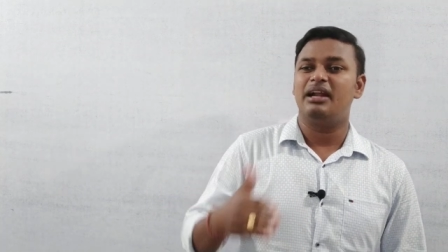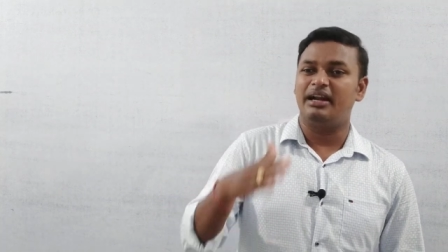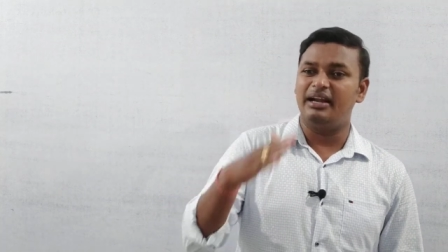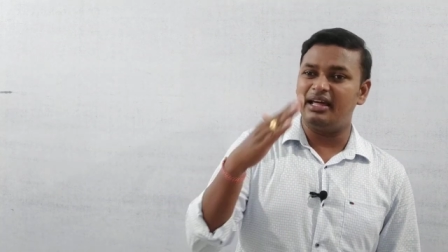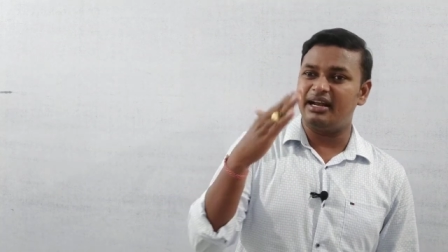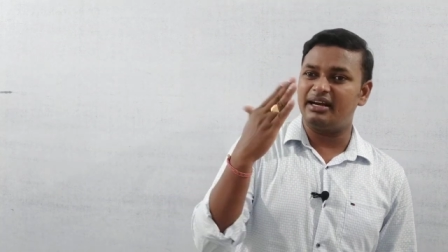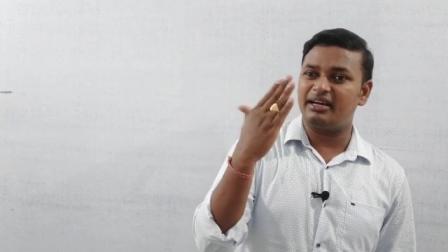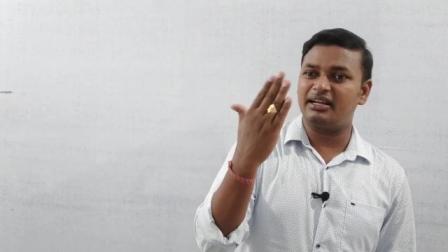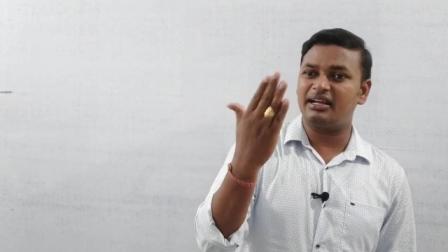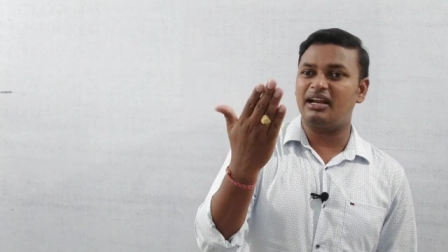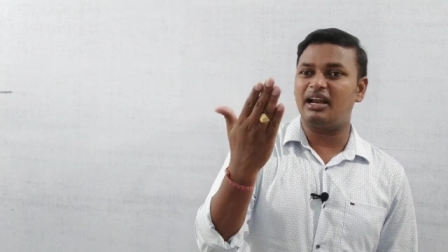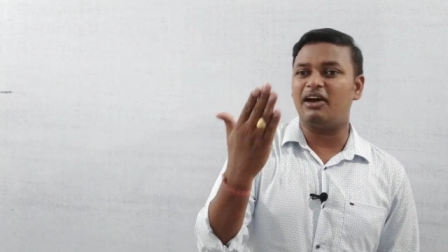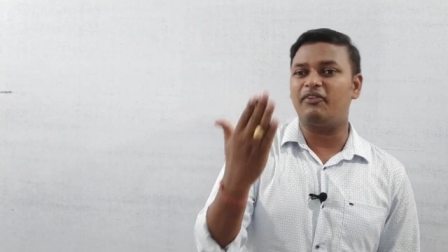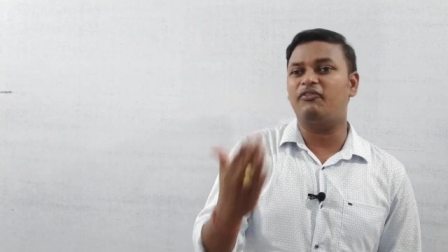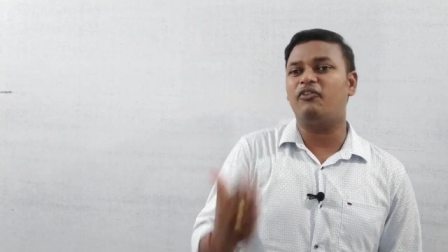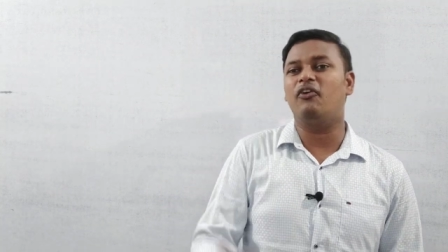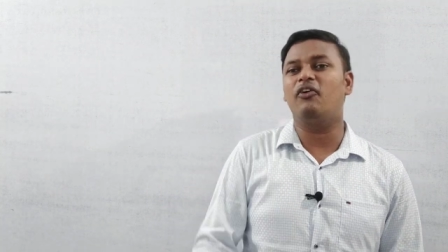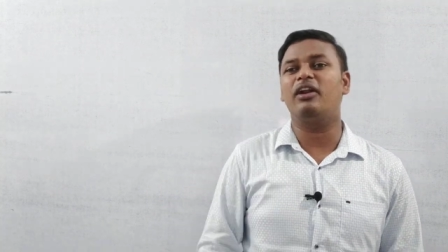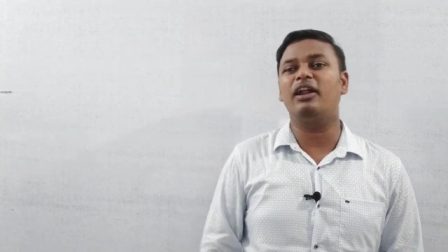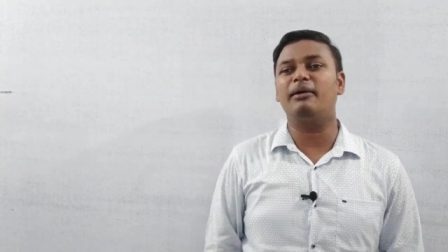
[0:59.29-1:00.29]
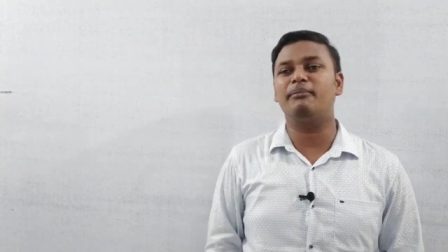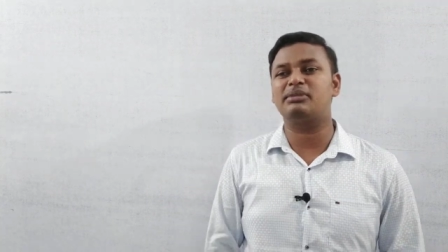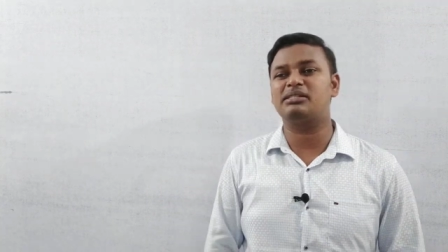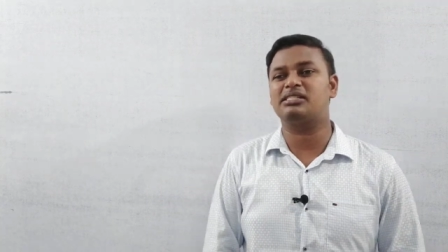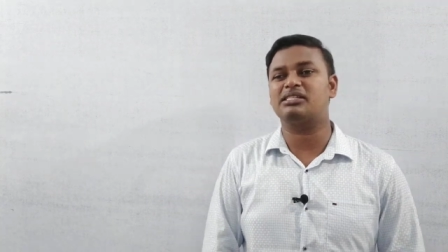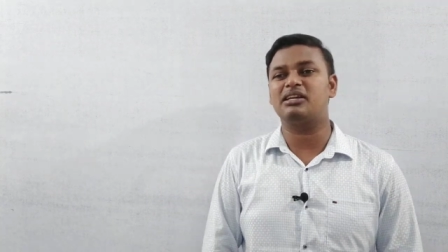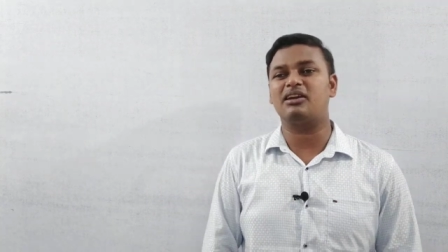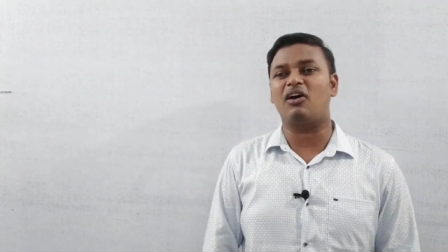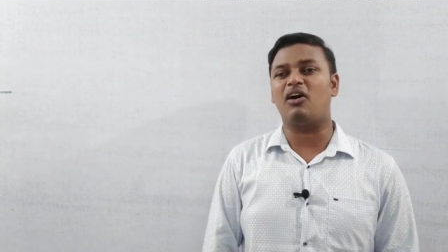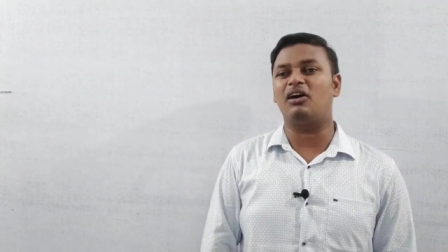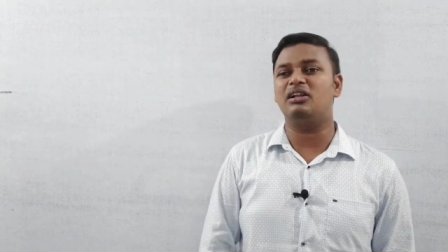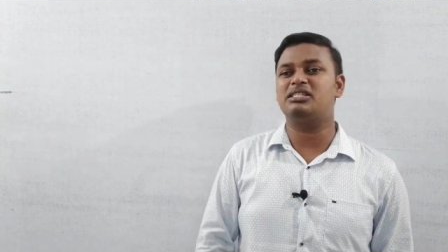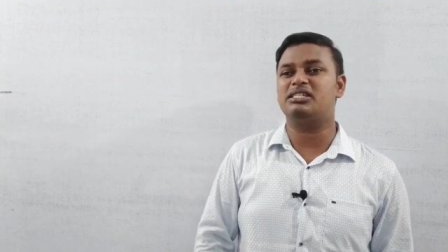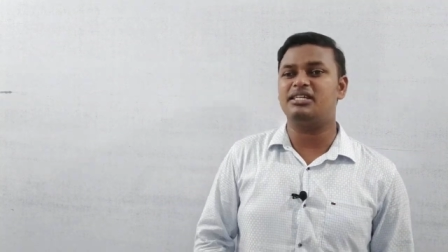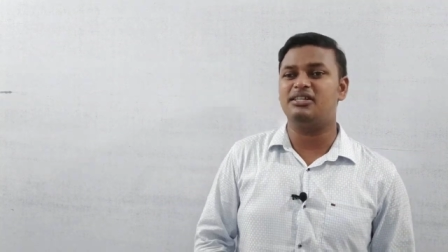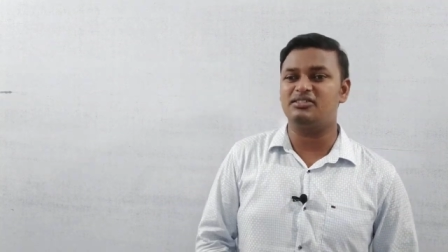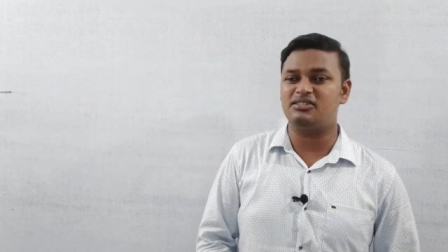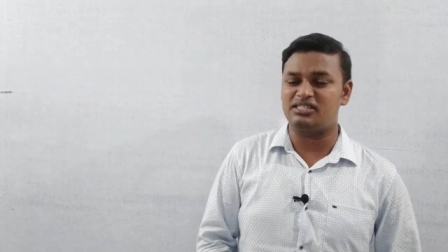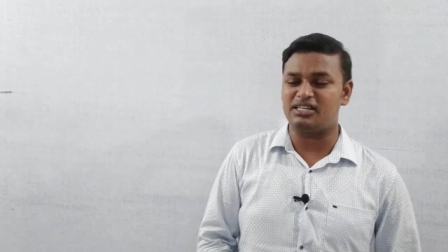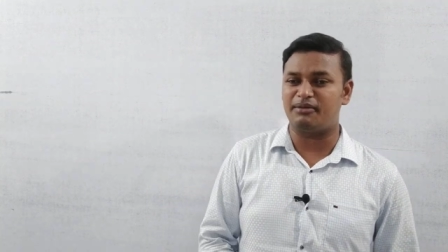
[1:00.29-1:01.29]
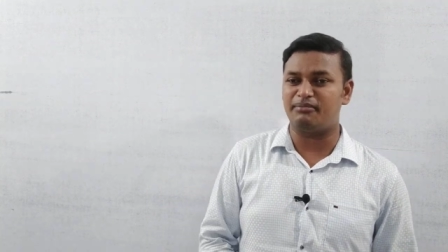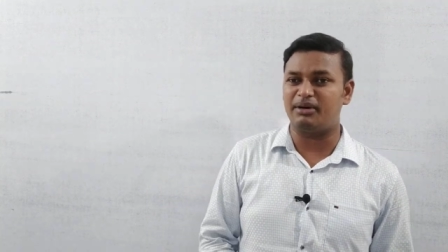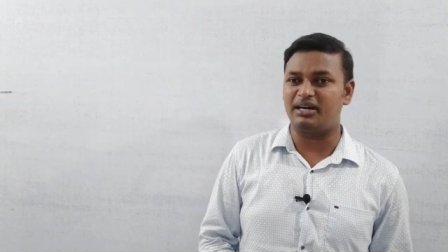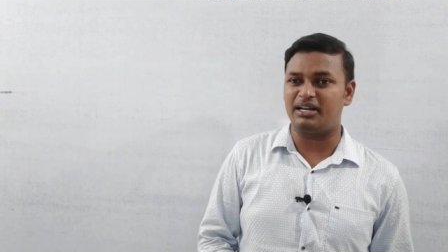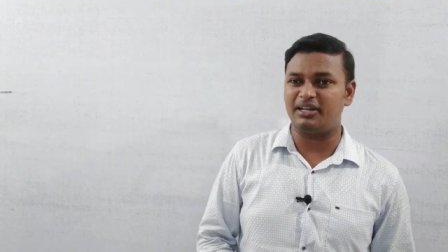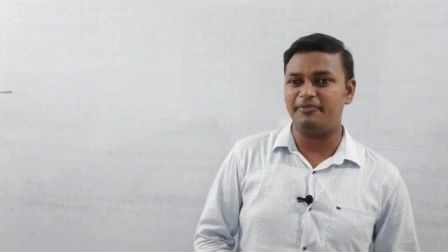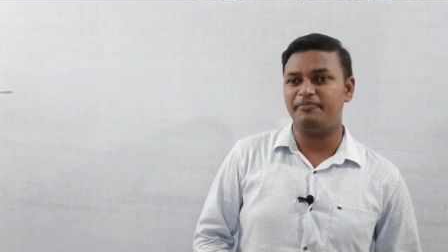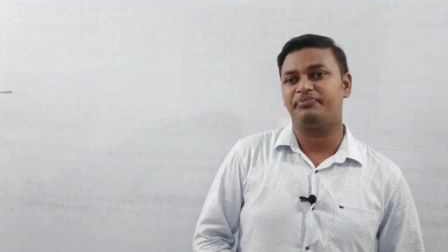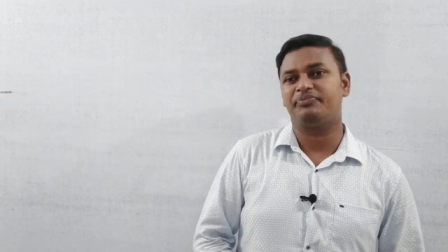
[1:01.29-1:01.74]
డైరెక్ట్గా నా ఫోన్ నెంబర్స్కి కాల్ చేయొచ్చు అనమాట